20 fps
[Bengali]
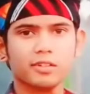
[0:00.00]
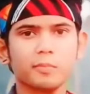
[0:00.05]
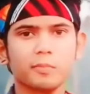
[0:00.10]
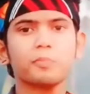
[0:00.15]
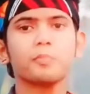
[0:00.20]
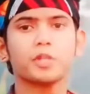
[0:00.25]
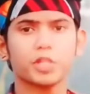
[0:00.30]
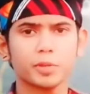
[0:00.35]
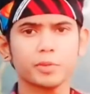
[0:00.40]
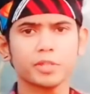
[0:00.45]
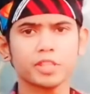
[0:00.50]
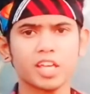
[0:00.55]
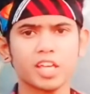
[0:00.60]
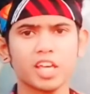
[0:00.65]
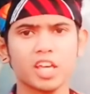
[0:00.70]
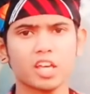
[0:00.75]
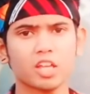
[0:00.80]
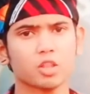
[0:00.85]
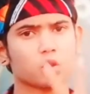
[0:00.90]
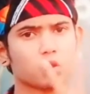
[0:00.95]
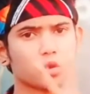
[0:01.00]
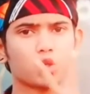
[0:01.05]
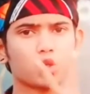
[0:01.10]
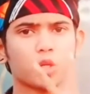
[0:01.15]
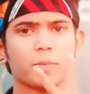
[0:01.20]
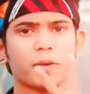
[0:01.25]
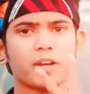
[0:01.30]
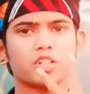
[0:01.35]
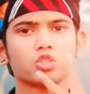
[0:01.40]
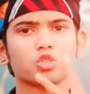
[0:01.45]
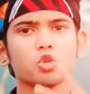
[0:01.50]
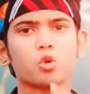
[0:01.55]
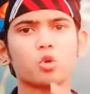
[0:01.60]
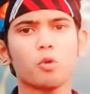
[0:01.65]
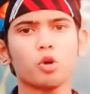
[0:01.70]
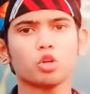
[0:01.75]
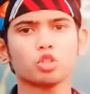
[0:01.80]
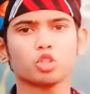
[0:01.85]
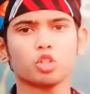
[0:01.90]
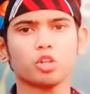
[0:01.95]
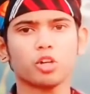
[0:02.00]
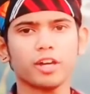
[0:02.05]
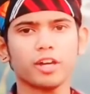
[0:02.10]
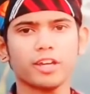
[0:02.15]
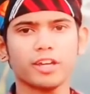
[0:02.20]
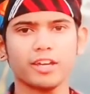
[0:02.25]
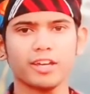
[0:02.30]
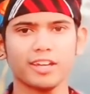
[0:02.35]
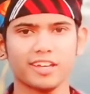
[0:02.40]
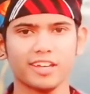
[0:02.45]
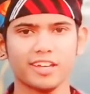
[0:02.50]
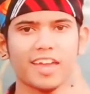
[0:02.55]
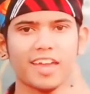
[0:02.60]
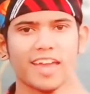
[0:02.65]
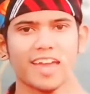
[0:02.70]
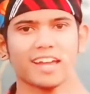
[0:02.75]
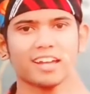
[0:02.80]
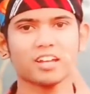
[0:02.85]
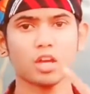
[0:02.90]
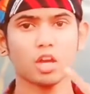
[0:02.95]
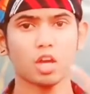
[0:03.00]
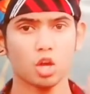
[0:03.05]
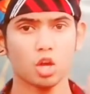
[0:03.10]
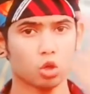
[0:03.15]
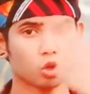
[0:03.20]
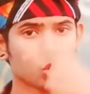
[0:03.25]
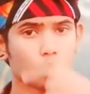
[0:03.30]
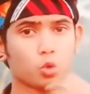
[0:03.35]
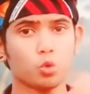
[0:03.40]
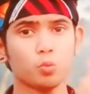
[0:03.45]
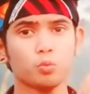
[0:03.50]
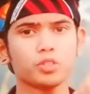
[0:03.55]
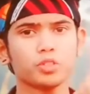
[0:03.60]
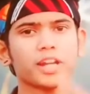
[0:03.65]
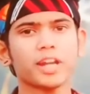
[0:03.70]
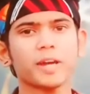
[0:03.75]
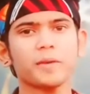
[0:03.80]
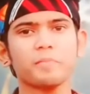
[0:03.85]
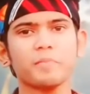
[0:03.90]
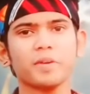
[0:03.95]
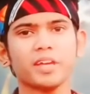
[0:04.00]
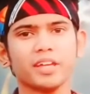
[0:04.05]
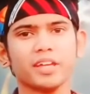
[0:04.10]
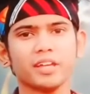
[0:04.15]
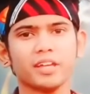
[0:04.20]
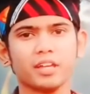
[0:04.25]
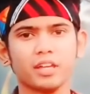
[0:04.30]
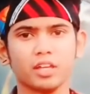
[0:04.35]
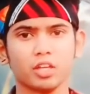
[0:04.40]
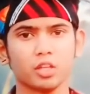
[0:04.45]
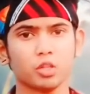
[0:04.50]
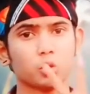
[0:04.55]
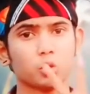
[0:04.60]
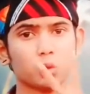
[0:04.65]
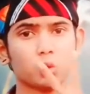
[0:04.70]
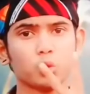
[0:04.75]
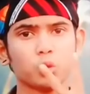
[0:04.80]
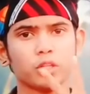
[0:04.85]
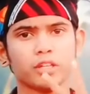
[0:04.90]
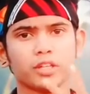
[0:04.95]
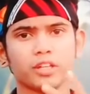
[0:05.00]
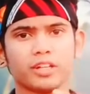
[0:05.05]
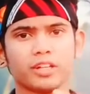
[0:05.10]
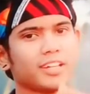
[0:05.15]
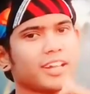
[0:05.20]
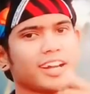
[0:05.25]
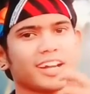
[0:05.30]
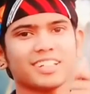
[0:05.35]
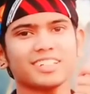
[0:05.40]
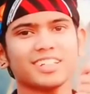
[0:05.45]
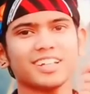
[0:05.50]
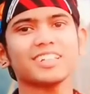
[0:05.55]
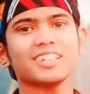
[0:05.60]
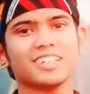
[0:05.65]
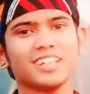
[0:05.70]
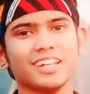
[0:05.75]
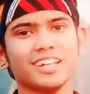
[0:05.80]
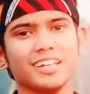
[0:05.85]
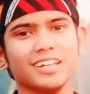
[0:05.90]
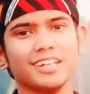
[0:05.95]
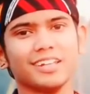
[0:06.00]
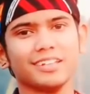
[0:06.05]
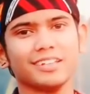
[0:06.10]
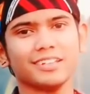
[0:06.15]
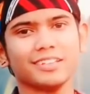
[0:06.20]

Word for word: পৃথিবীতে দুটি মানুষ খুব অসহায় এক রূপ ছাড়া মেয়ে দুই টাকা ছাড়া ছেলে